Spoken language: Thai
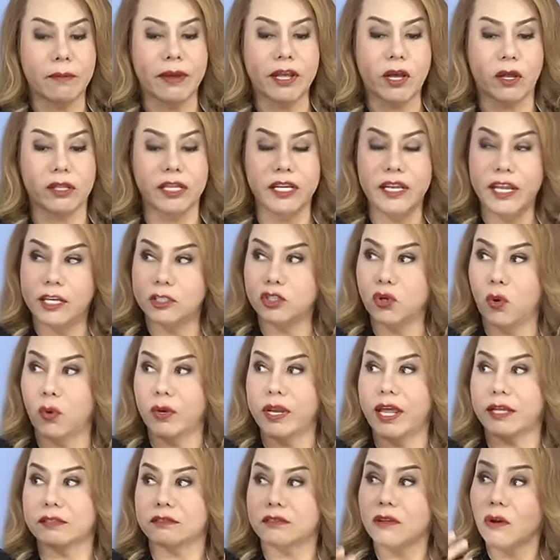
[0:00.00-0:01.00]
ก่อนที่เดโช
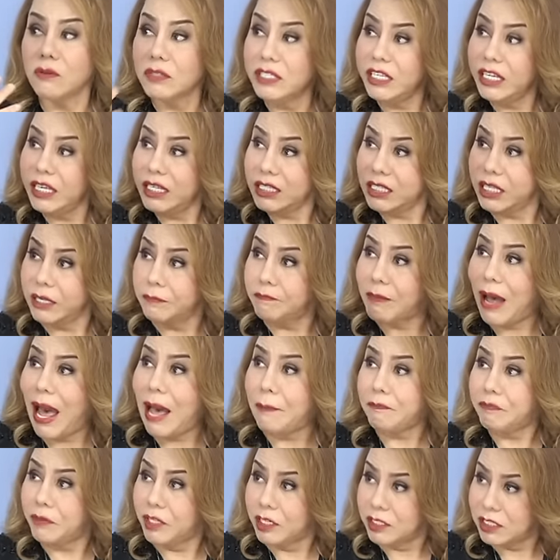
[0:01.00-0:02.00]
เนี่ยต้อง 20 อัพ
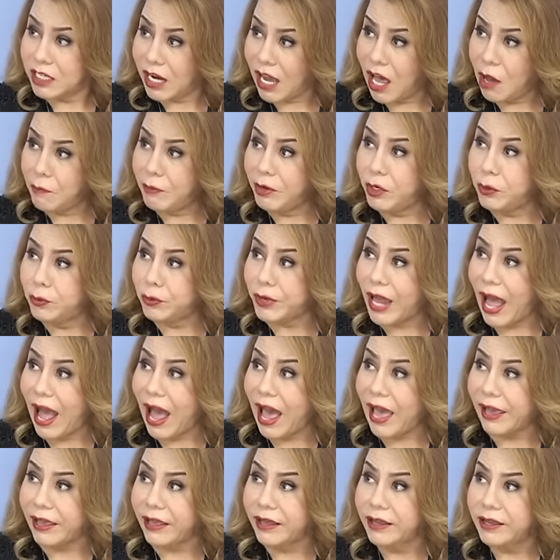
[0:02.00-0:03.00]
ถึงจะเข้าไปดูได้
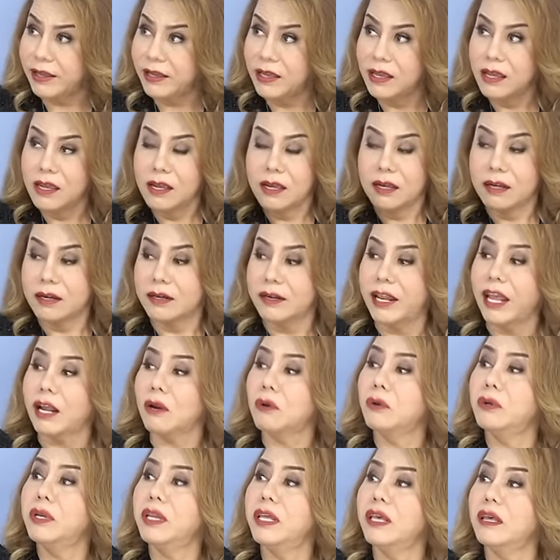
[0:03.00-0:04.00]
เด็ก
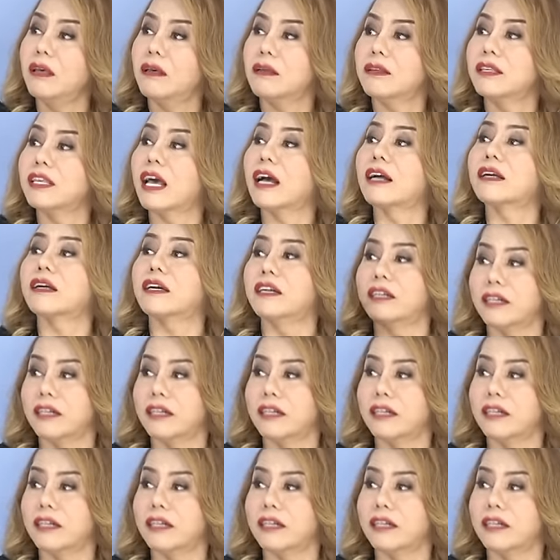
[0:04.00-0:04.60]
รุ่นนี้ยังเกิด